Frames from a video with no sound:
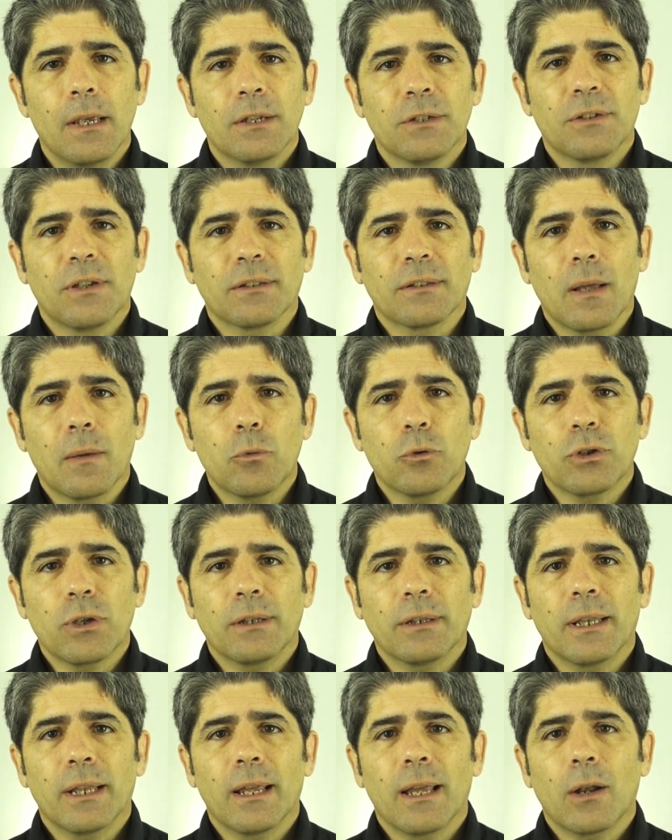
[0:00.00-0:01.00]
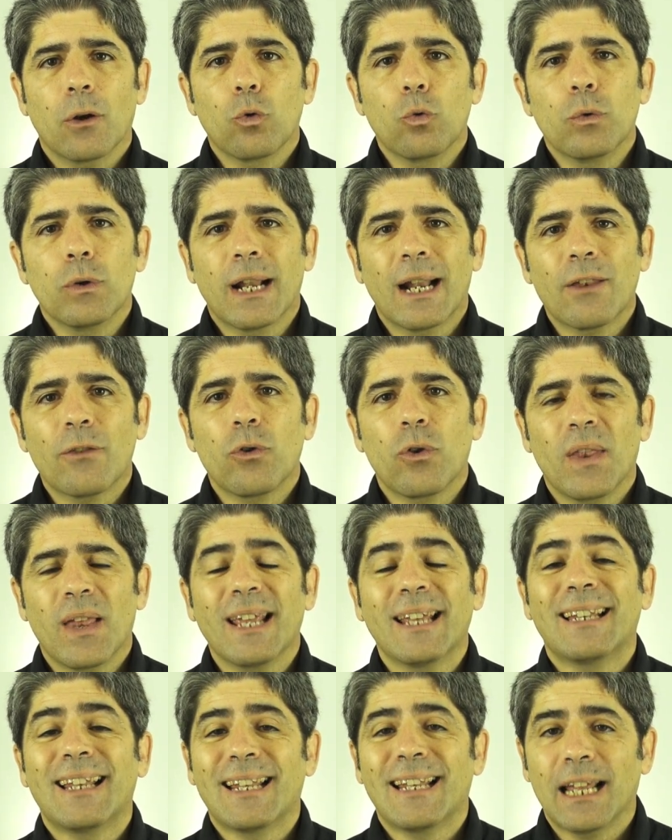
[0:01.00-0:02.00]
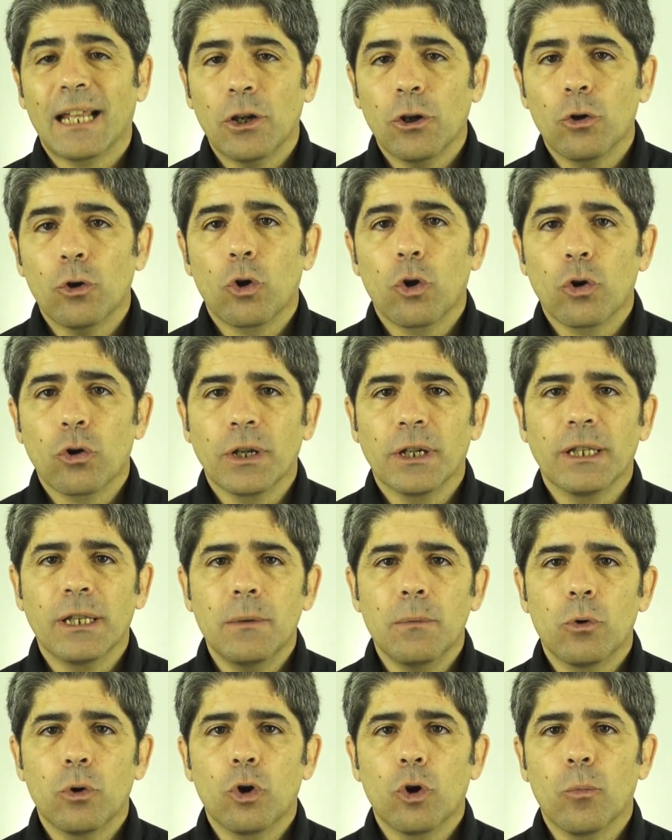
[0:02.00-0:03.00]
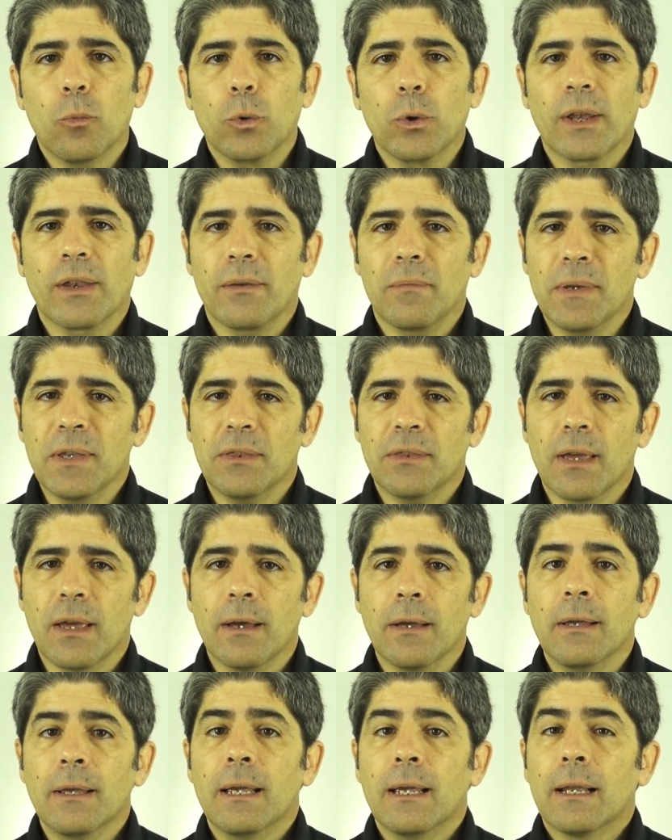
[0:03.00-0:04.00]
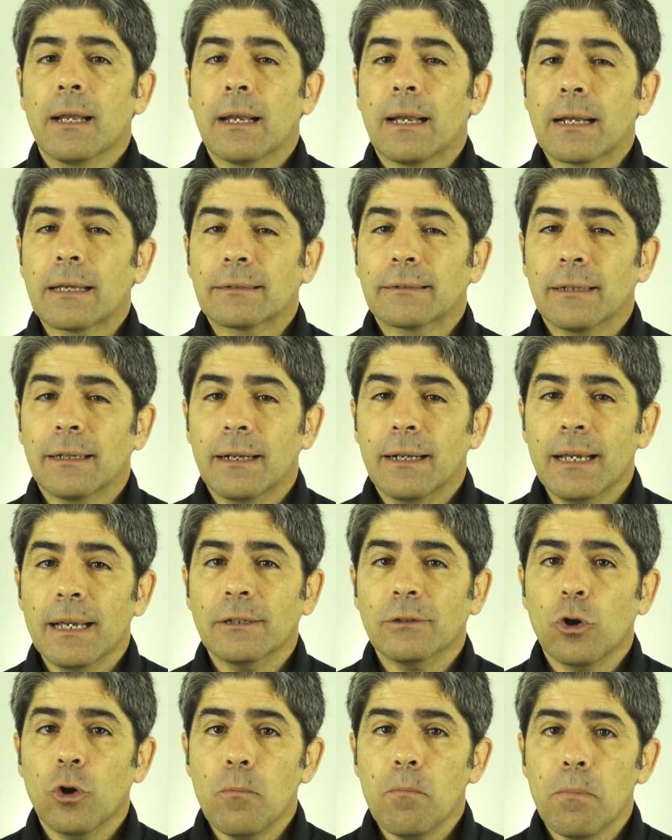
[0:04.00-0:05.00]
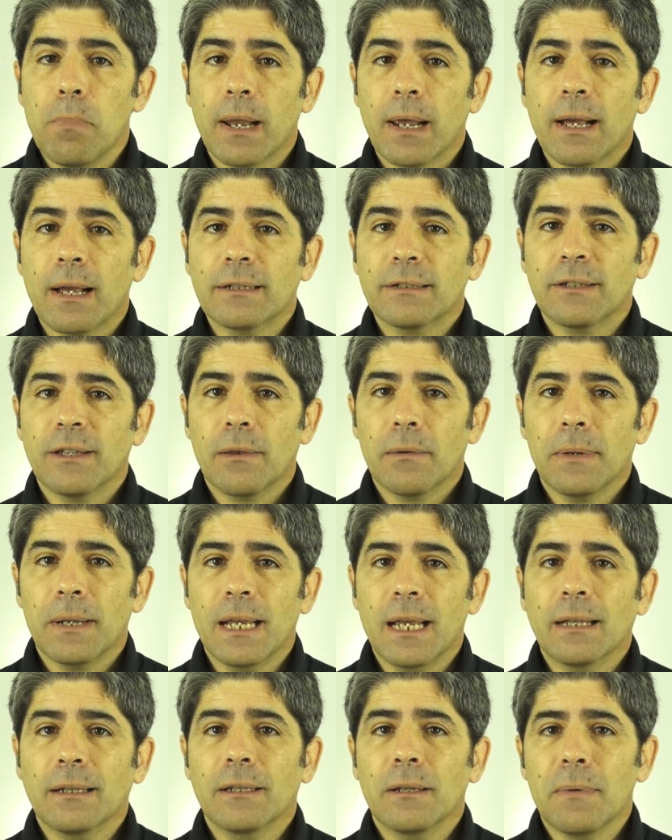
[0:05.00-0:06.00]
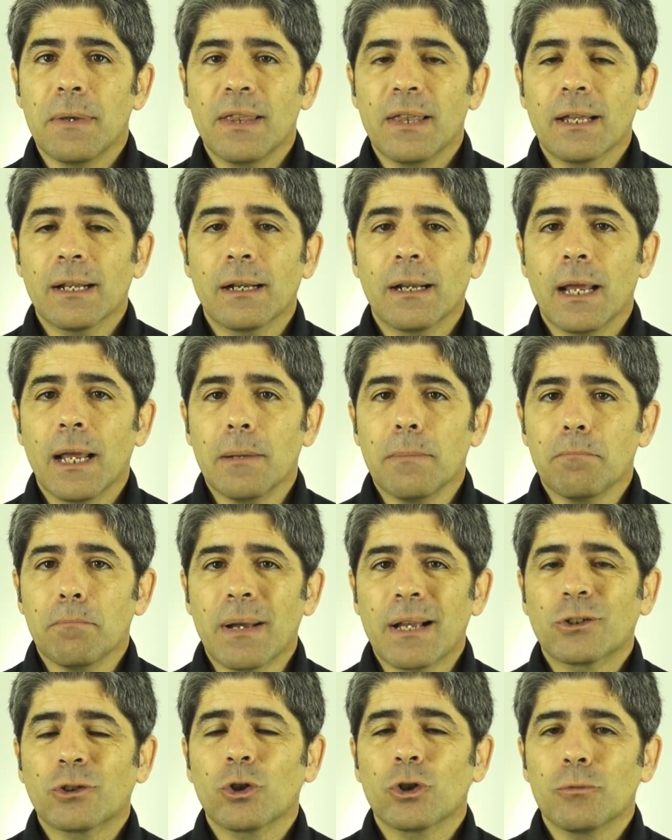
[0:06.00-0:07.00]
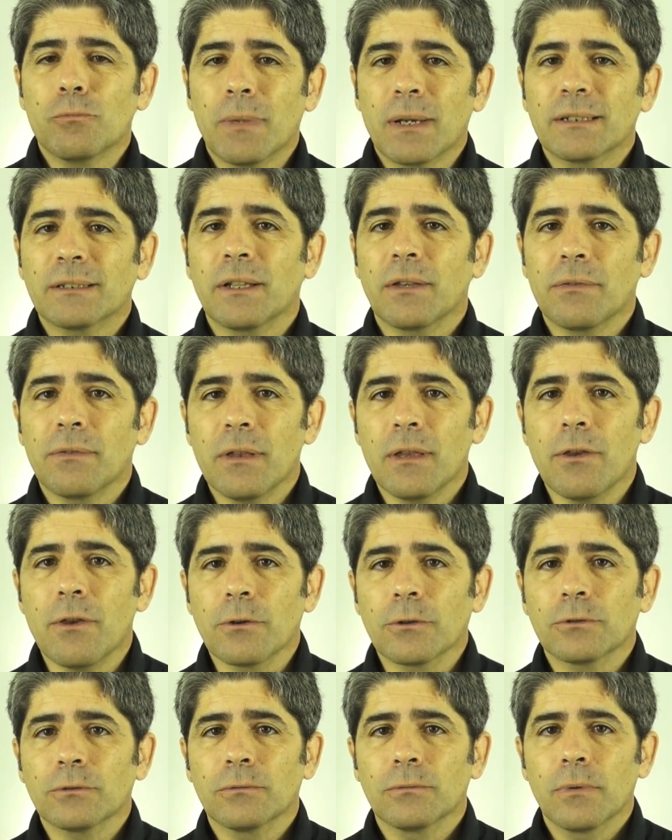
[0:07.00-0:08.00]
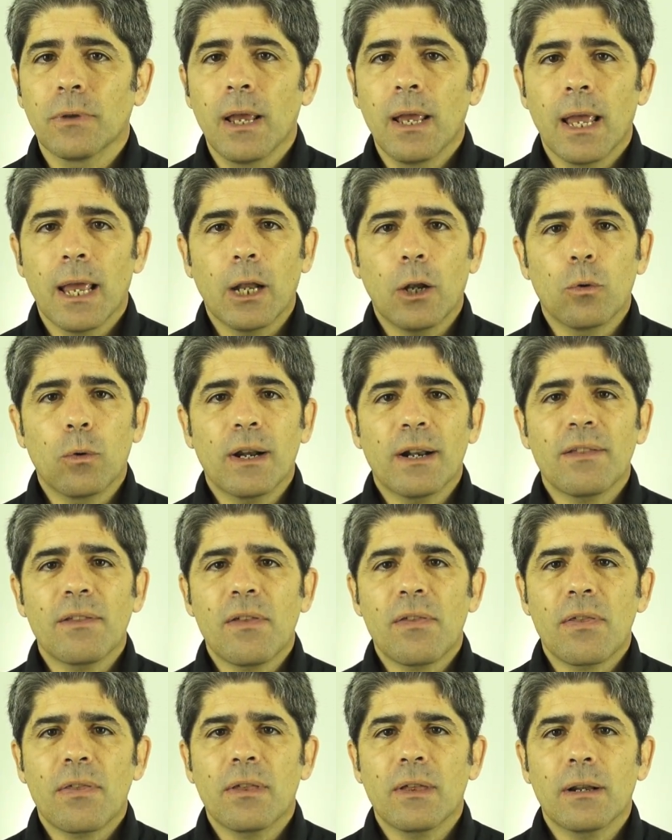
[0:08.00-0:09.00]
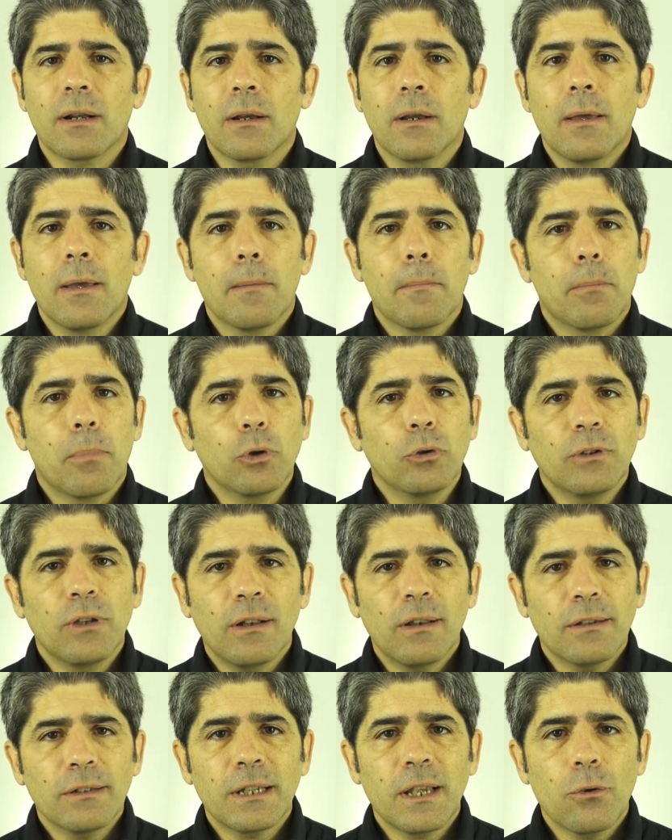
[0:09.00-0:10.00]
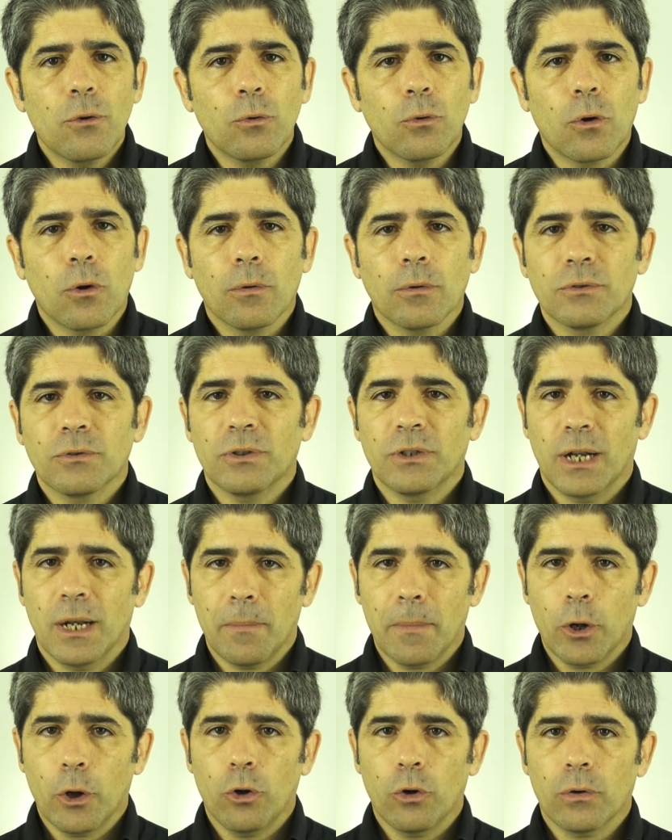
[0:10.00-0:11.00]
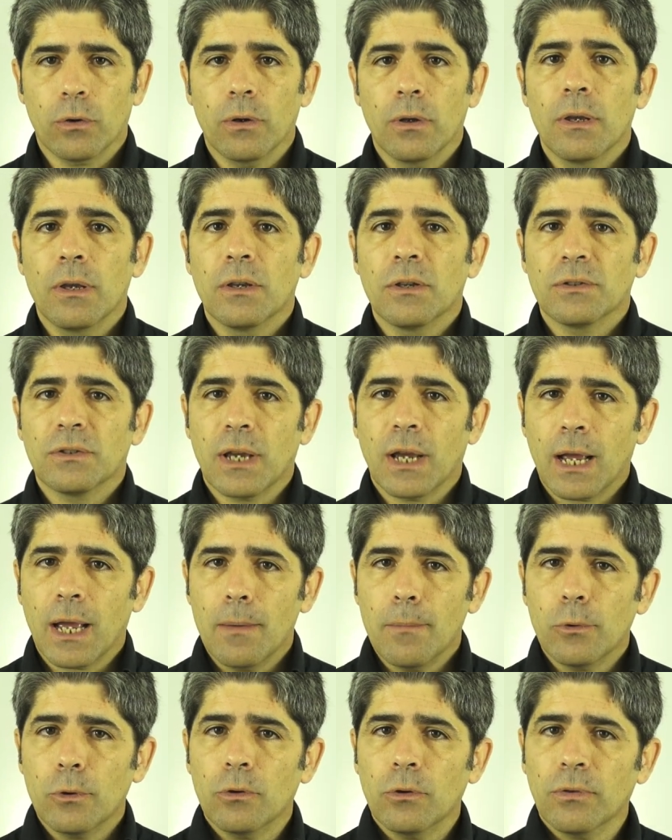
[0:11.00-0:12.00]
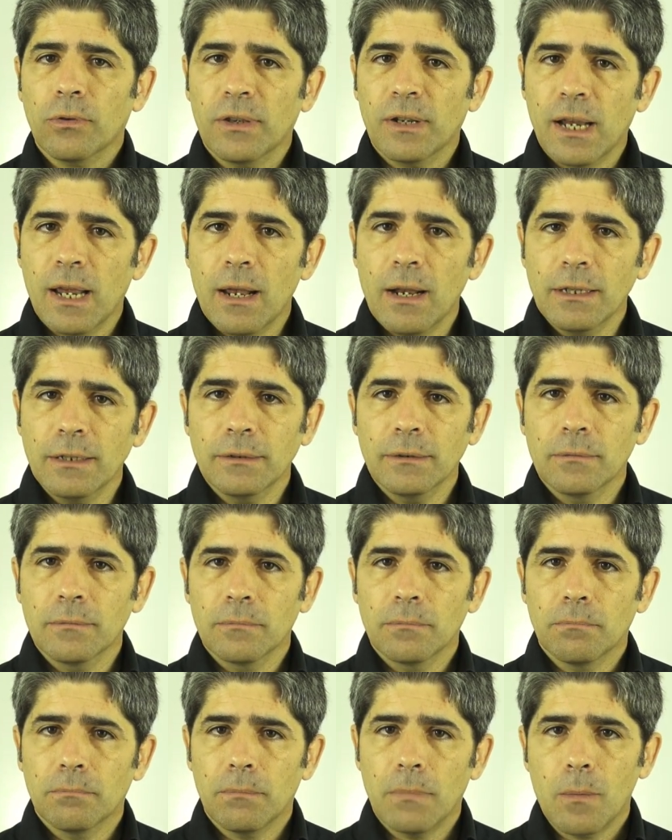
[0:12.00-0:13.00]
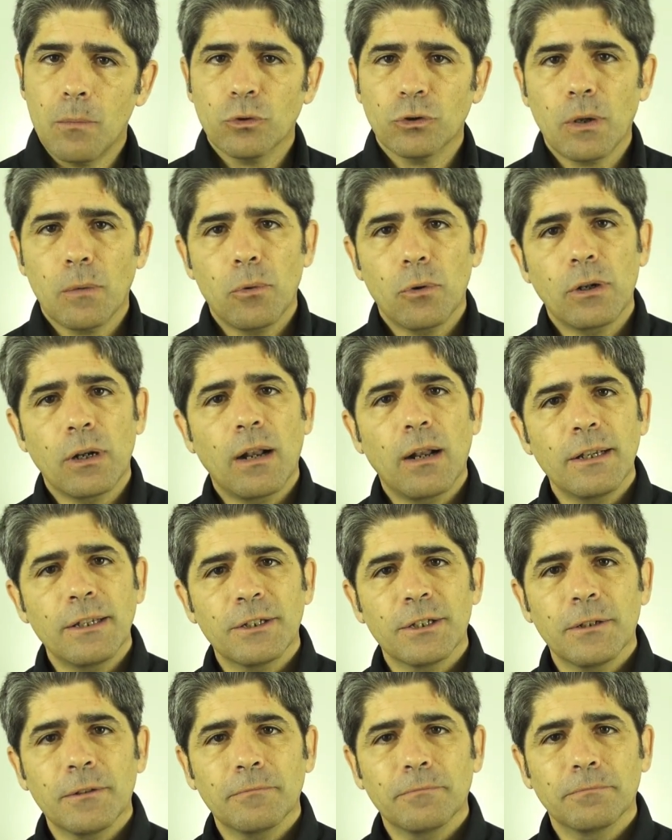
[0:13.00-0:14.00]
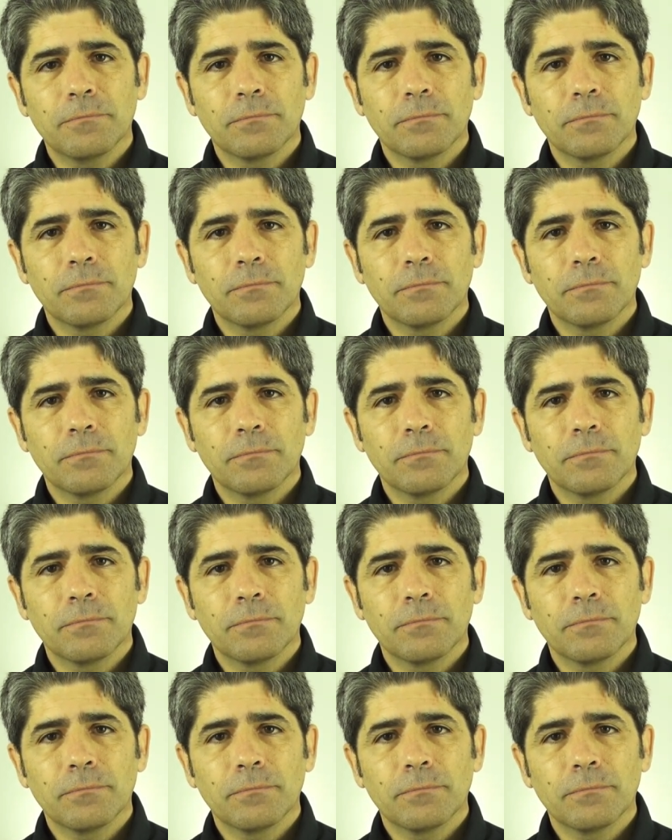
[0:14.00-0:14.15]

Si estamos ante algún grado de deterioro cognitivo, como una demencia, las tareas complejas se deberían dividir en pasos más sencillos. En lugar de decir, ponte el desayuno, será mejor, sacamos los cereales, vamos a por la leche,